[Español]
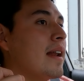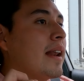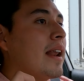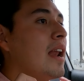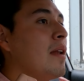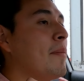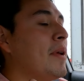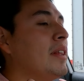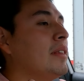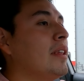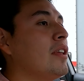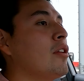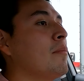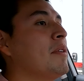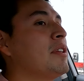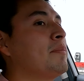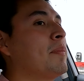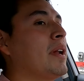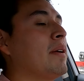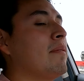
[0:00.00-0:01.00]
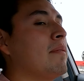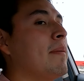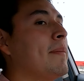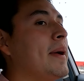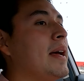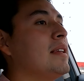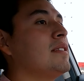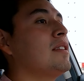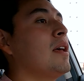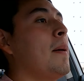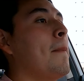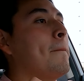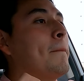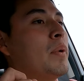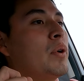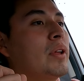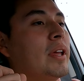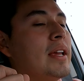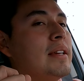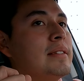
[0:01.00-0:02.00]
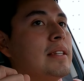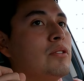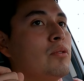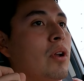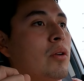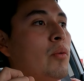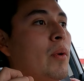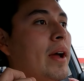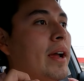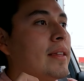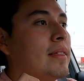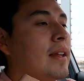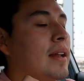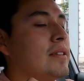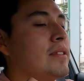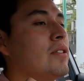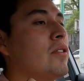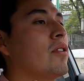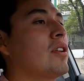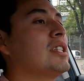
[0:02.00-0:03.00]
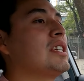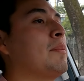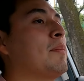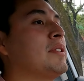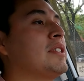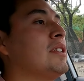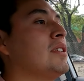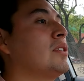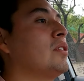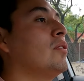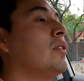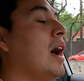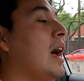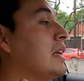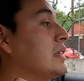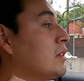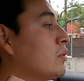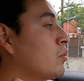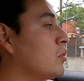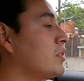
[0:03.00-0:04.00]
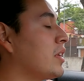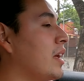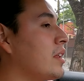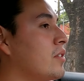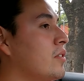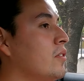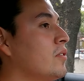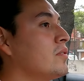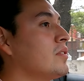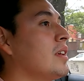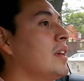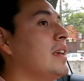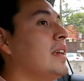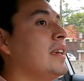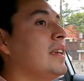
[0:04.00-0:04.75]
Realmente yo me esperaba más porque esta es una nueva generación que se presentó hace unos años